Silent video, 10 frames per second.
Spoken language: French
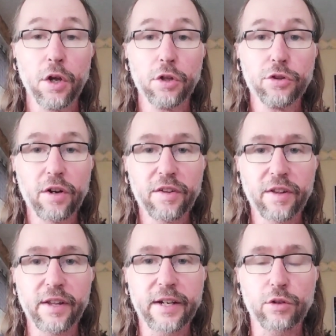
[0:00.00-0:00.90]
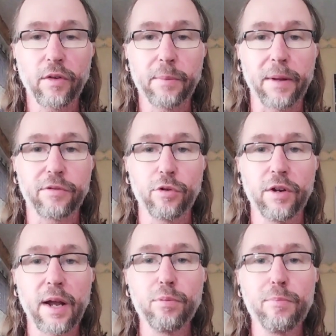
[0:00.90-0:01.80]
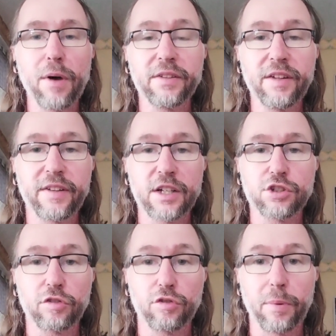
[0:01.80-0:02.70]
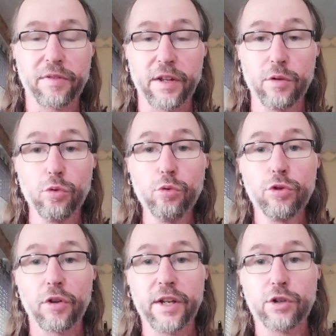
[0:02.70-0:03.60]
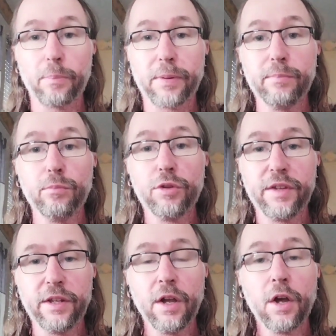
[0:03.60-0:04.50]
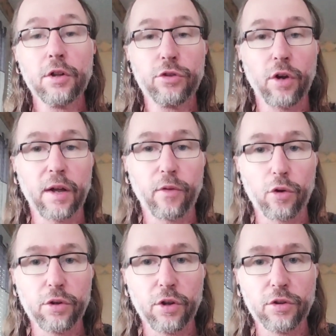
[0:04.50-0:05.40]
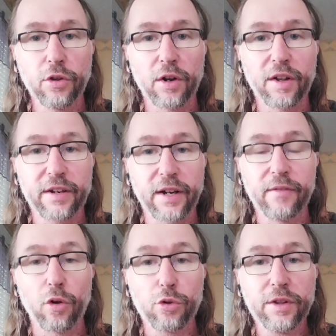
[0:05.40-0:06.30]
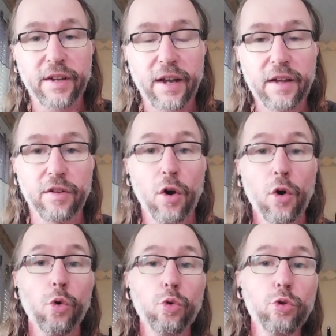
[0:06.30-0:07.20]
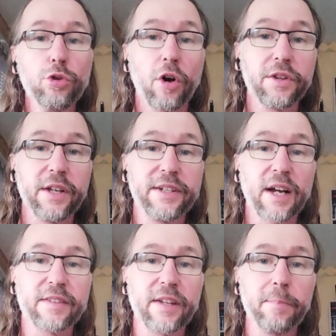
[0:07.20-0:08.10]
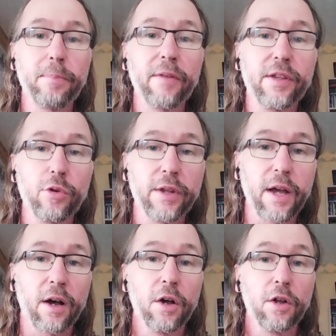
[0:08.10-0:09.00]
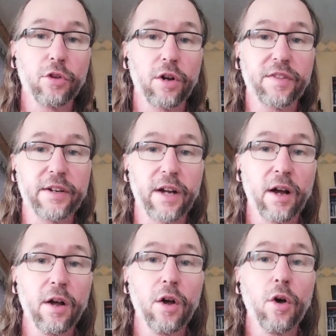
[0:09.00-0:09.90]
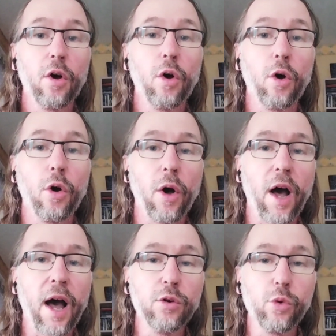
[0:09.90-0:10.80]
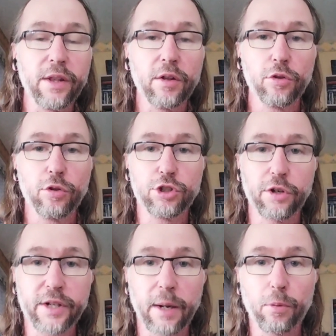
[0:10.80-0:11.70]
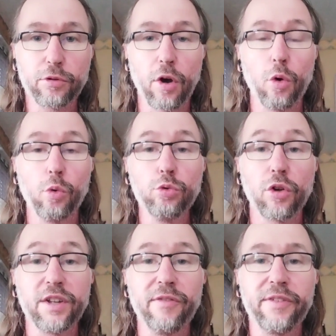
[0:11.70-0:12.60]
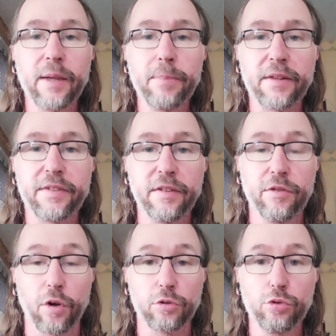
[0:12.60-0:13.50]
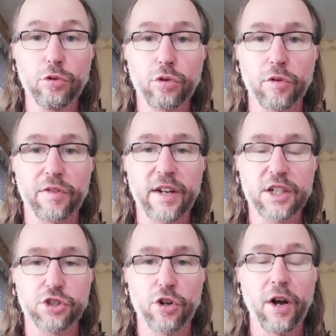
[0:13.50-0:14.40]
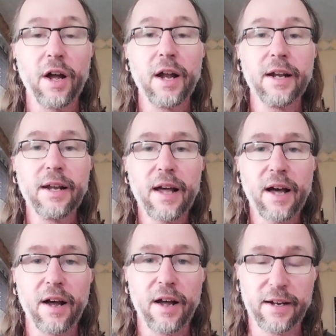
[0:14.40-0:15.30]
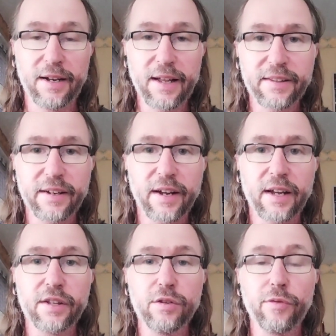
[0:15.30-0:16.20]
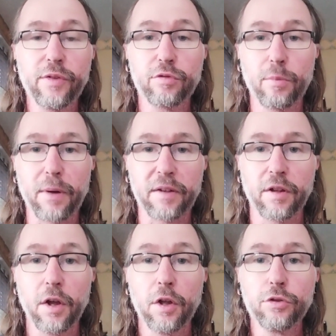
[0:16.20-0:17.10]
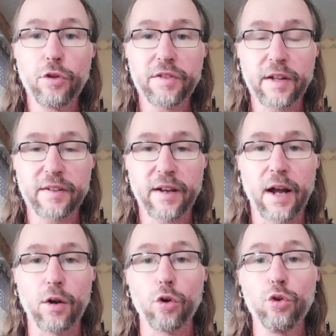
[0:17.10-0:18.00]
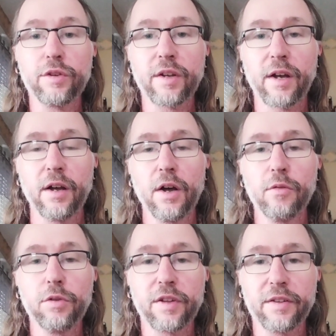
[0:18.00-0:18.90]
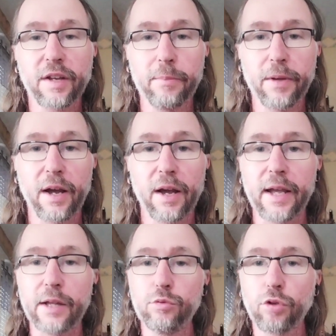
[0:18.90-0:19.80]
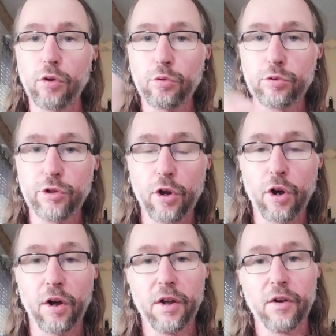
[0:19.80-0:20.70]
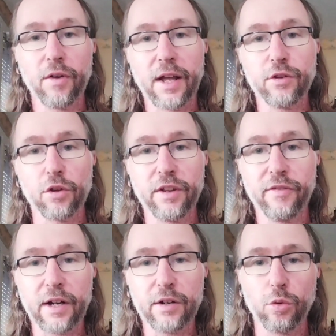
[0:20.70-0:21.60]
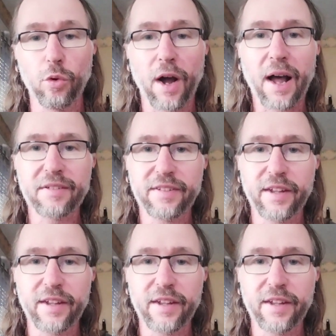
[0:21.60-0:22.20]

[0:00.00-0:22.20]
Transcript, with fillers: dans les années 80 parce que la plupart des slashers se passaient ou dans des campings maudits dans, la euh, saga Vendredi 13 ou dans des quartiers pavillonnaires dans la saga euh, Halloween de John Carpenter ou dans des vieilles bâtisses dans d'autres slashers. Là, l'intégralité du film se passe dans un train. Alors le train, vous savez très bien, est tout en longueur, voilà, dans des wagons assez